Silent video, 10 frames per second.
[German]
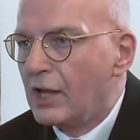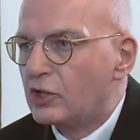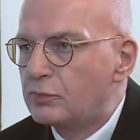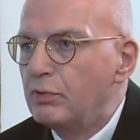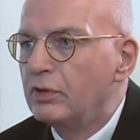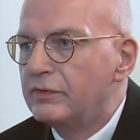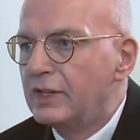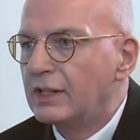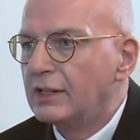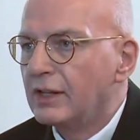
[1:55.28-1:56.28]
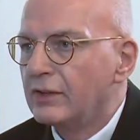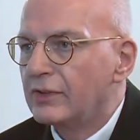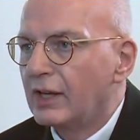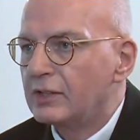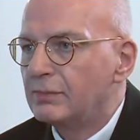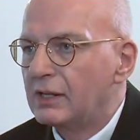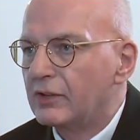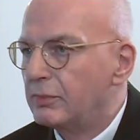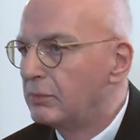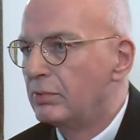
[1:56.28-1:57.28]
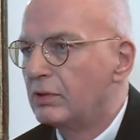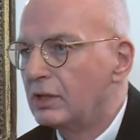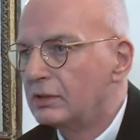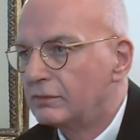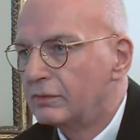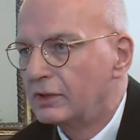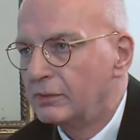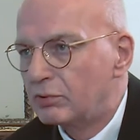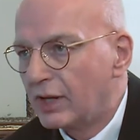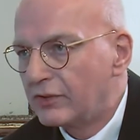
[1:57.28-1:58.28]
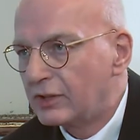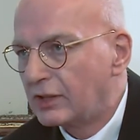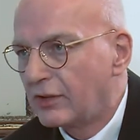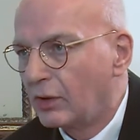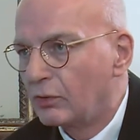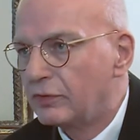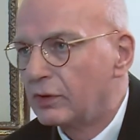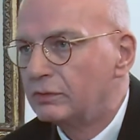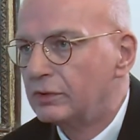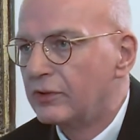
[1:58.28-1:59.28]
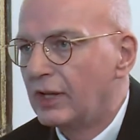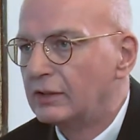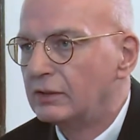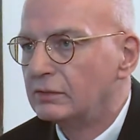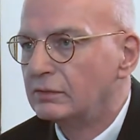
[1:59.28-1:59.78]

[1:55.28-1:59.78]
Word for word: Spüren wir denn das, sage ich mal, als Mitbürger? Den Brexit hat das Auswirkungen für uns alle?